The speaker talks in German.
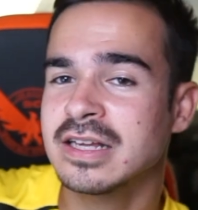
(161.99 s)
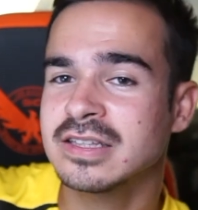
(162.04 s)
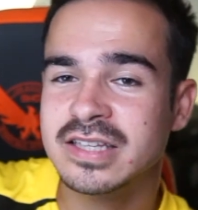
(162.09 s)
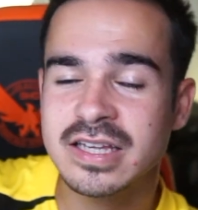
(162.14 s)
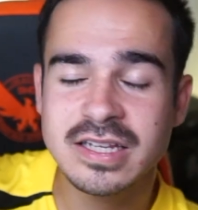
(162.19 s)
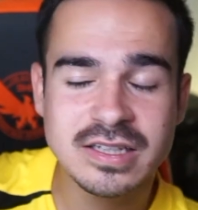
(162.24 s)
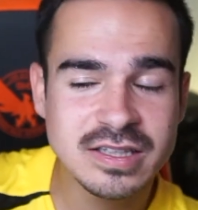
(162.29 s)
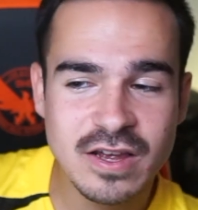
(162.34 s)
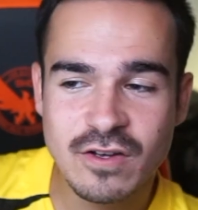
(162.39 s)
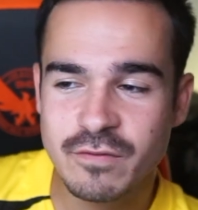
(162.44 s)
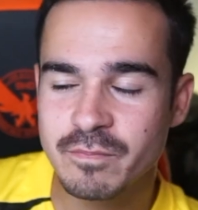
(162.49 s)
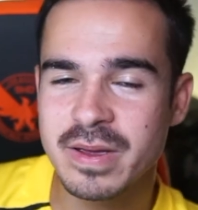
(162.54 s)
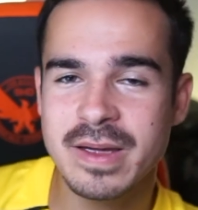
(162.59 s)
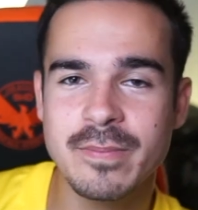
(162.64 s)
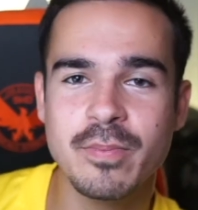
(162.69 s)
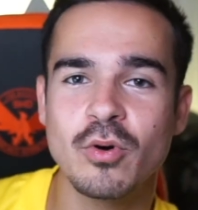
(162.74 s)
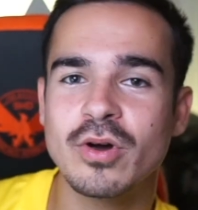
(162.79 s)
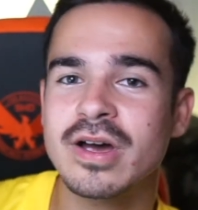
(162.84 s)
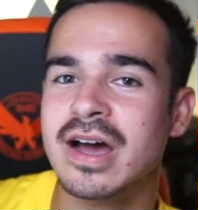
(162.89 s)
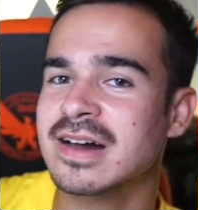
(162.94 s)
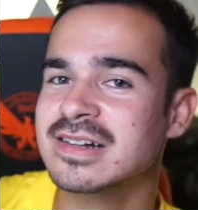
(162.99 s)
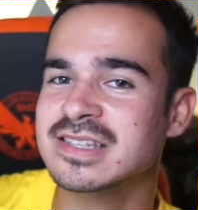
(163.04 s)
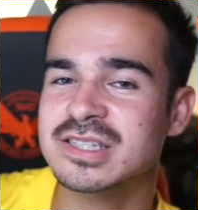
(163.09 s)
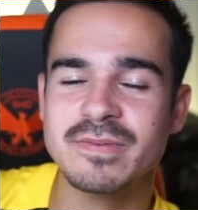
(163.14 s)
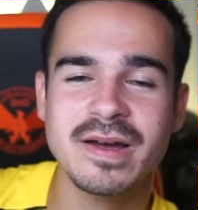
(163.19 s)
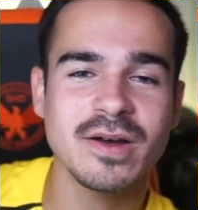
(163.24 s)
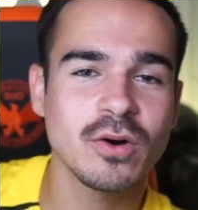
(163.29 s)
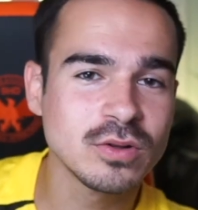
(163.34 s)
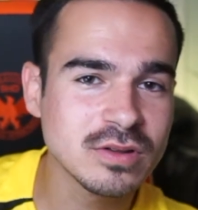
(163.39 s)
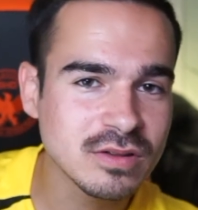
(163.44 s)
den DFB-Pokal
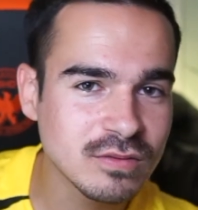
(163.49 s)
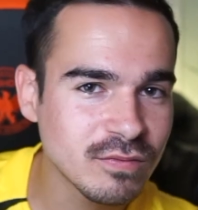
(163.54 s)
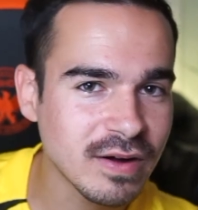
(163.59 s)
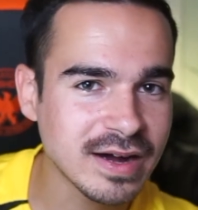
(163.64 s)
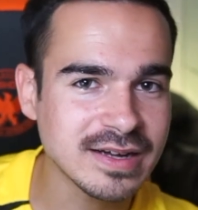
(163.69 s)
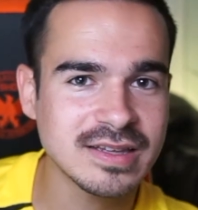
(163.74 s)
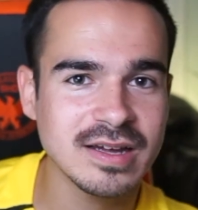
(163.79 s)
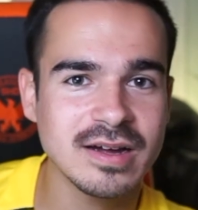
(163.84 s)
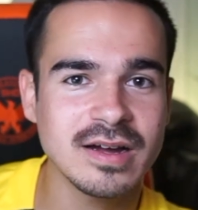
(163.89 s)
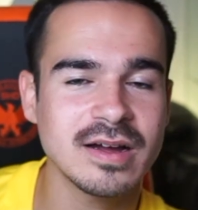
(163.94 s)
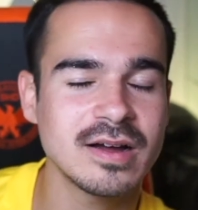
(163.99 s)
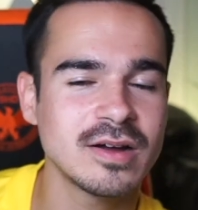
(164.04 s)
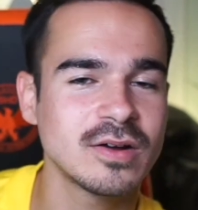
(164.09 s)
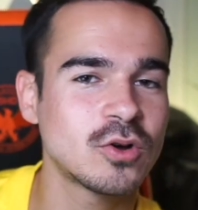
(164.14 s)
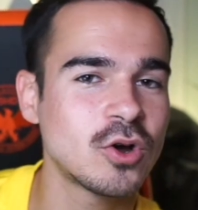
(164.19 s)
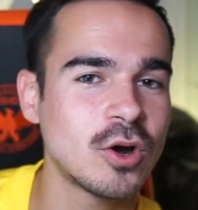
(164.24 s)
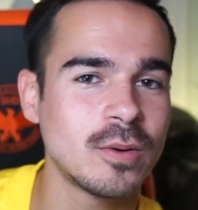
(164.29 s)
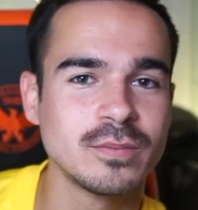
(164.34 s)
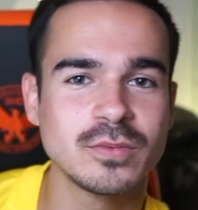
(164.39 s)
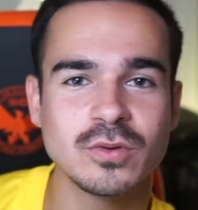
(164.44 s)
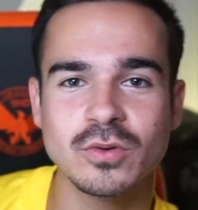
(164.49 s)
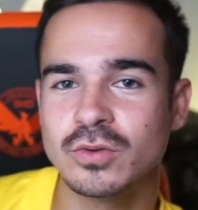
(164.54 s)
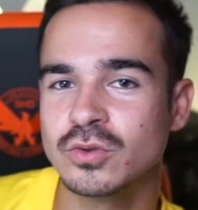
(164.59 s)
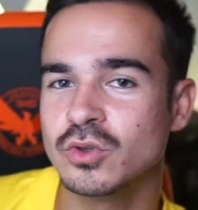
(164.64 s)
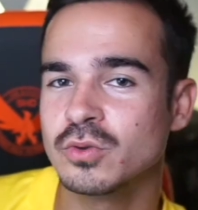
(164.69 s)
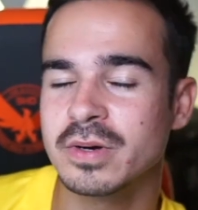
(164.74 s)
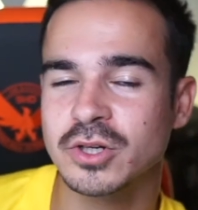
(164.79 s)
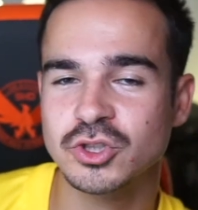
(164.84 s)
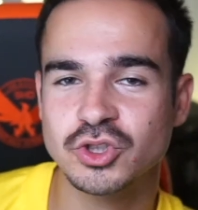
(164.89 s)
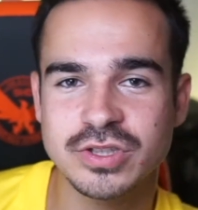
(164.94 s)
zwei Runden weiterkommt und
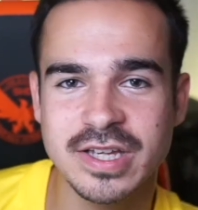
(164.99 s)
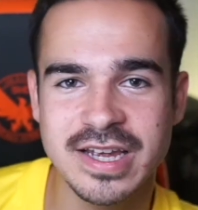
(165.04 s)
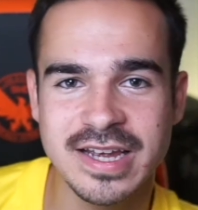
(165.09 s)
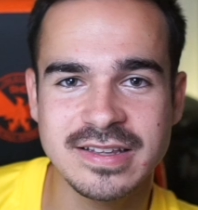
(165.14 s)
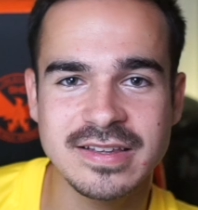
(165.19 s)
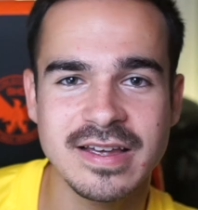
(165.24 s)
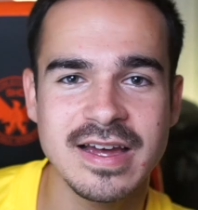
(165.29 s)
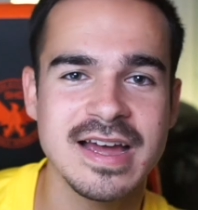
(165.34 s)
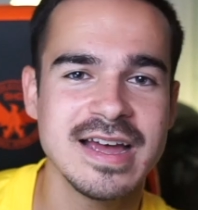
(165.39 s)
übersteht,